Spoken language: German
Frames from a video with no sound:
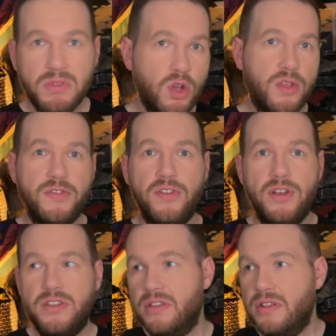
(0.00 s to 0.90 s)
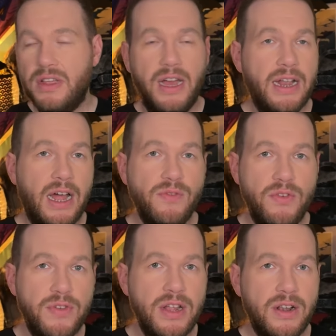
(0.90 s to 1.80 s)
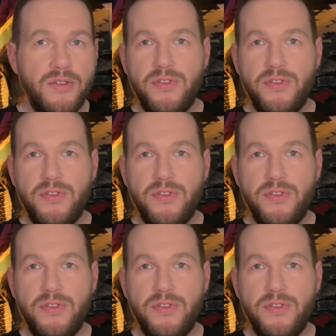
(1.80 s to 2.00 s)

kostet keine Ahnung wie viel,